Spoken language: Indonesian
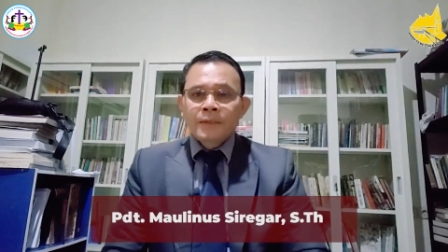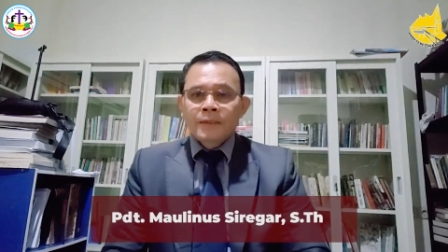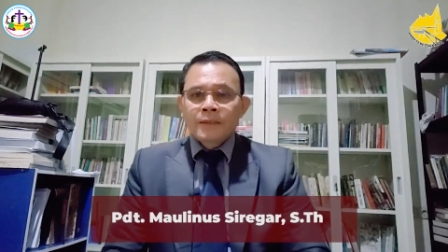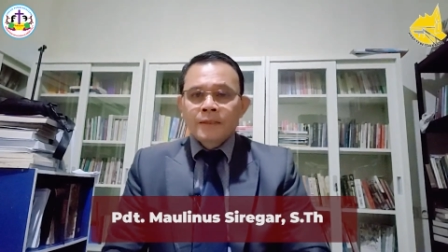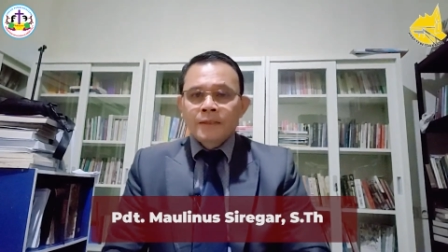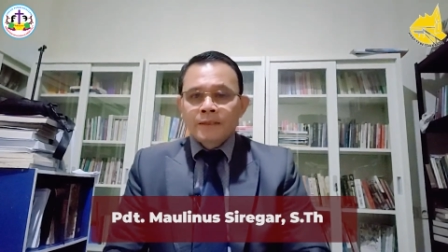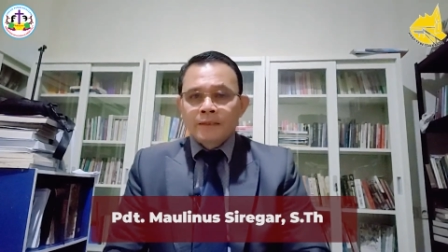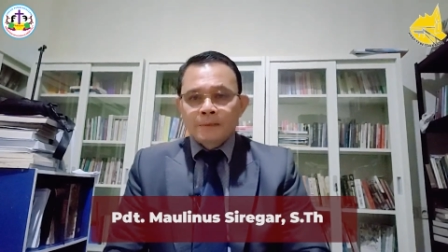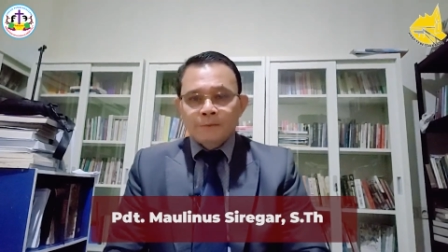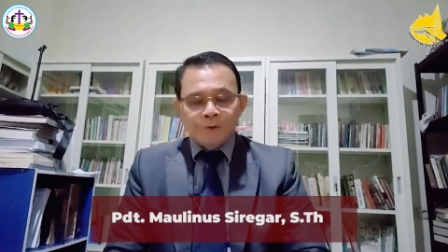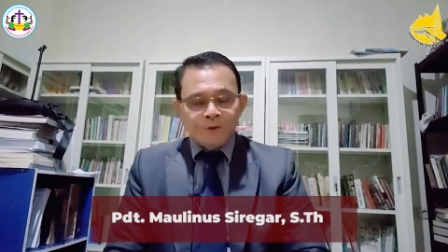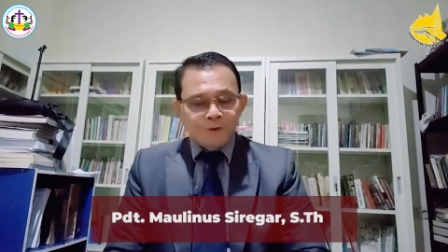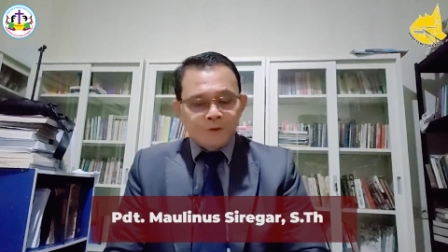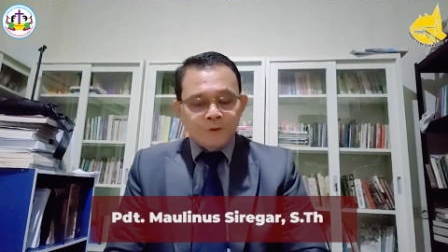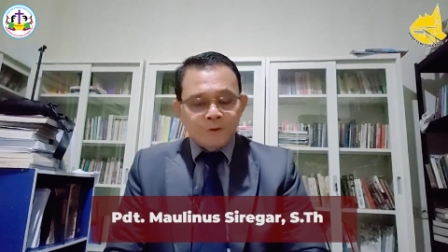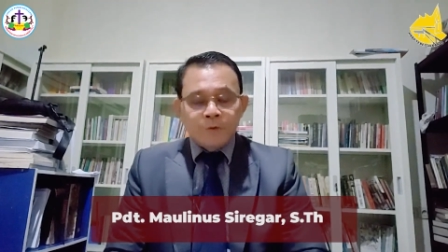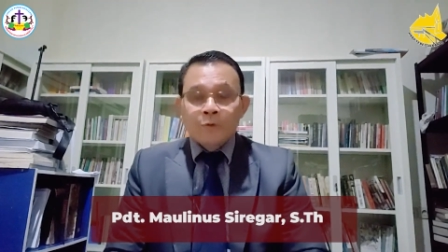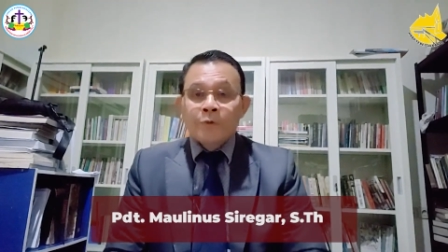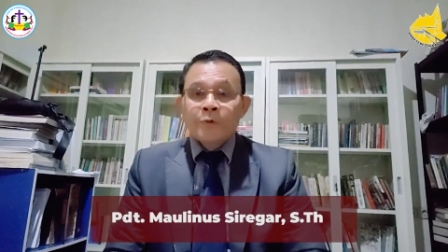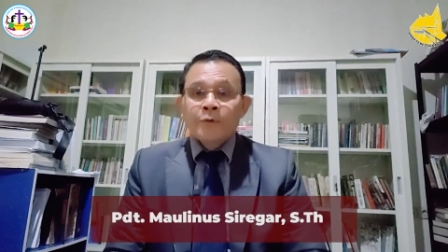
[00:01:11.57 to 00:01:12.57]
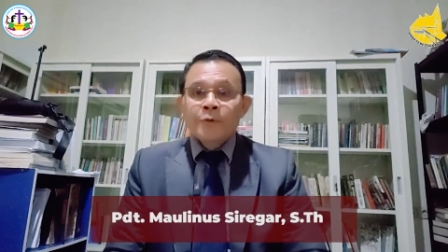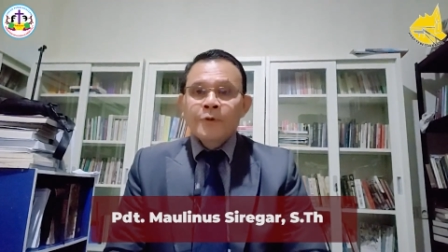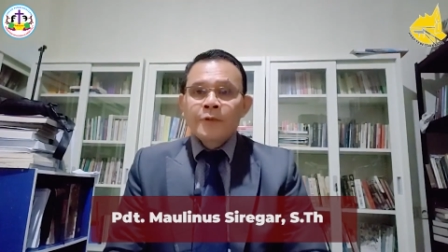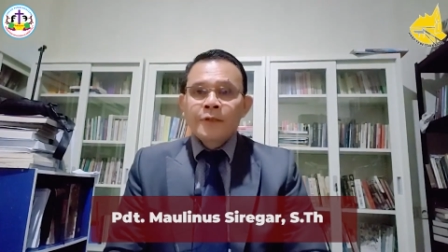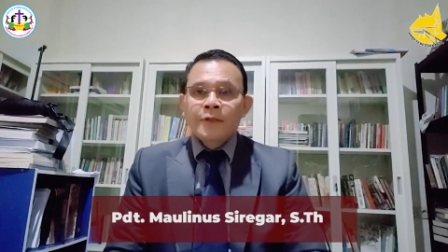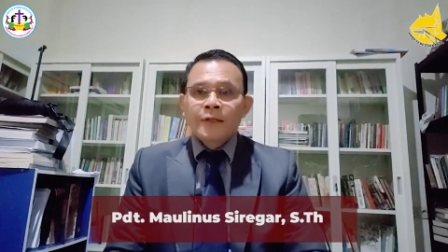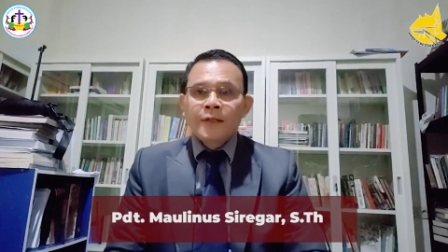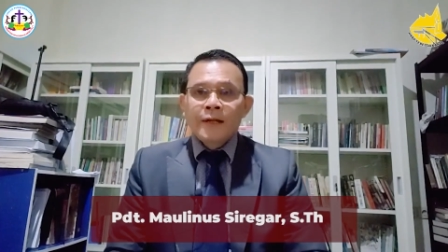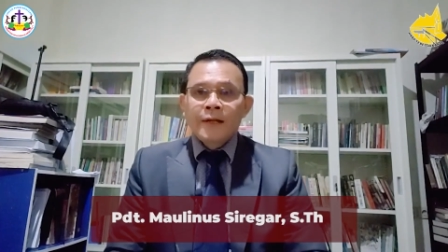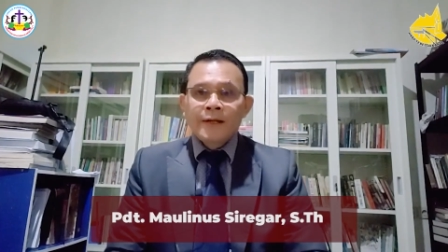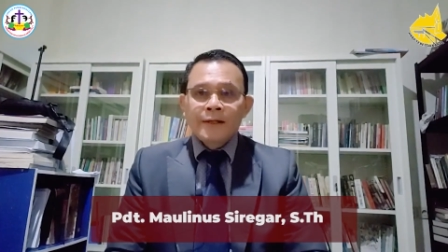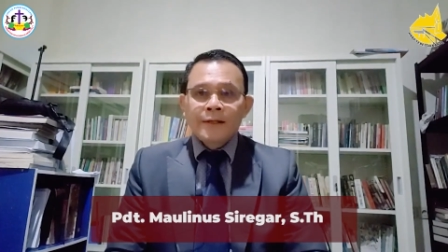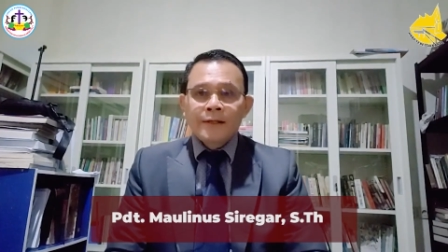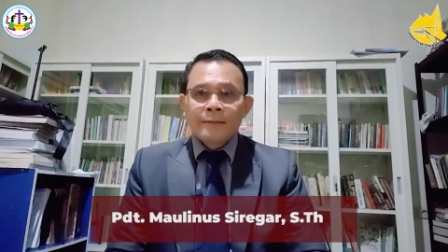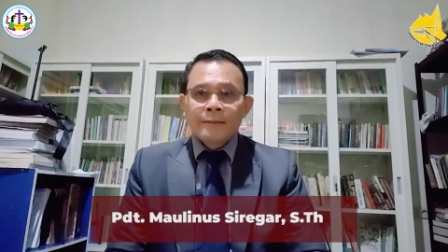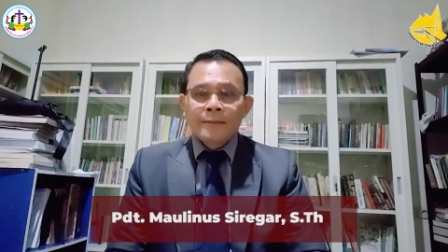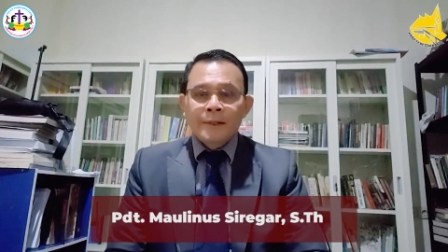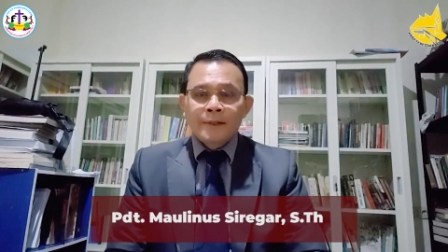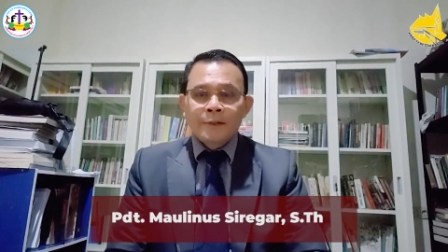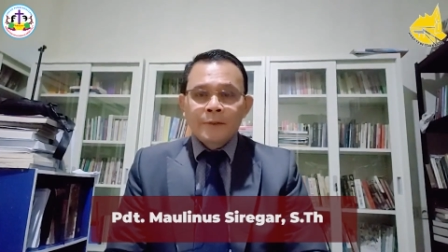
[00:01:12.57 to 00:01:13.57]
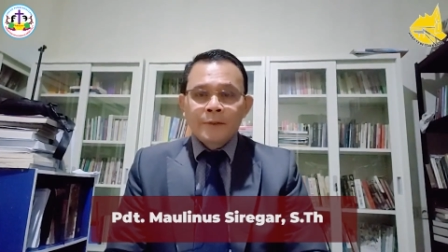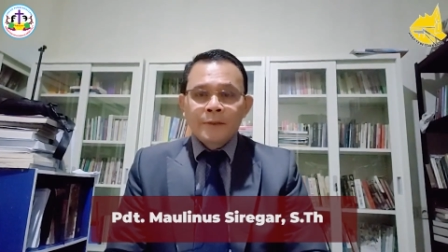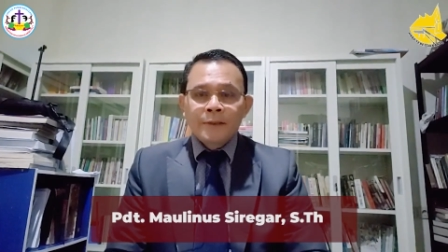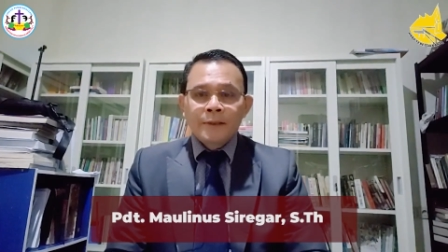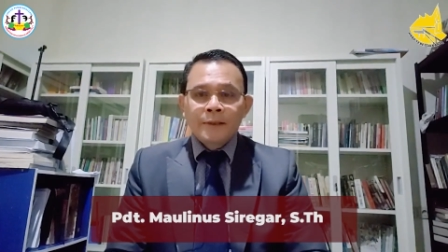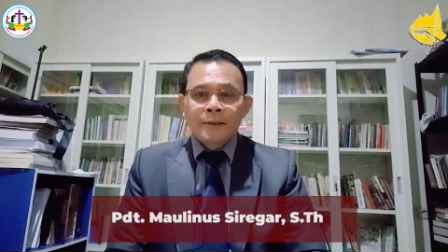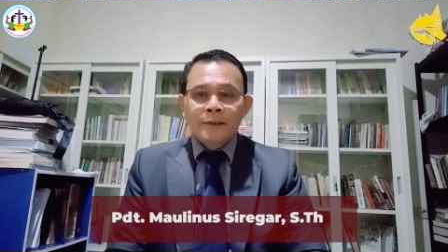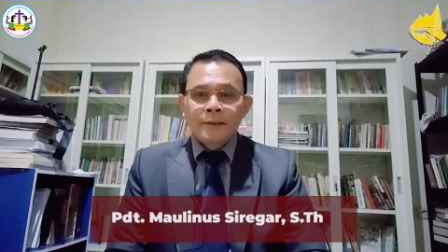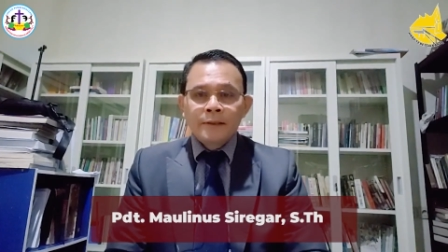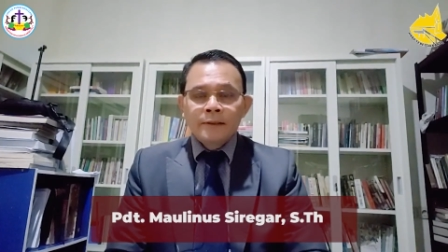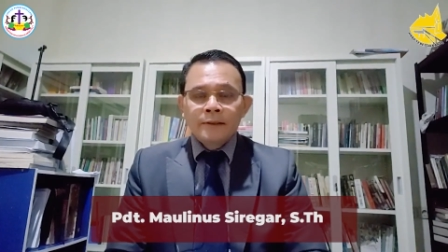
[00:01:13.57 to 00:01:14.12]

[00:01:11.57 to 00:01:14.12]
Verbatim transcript: kita bersyukur di hari yang baru ini,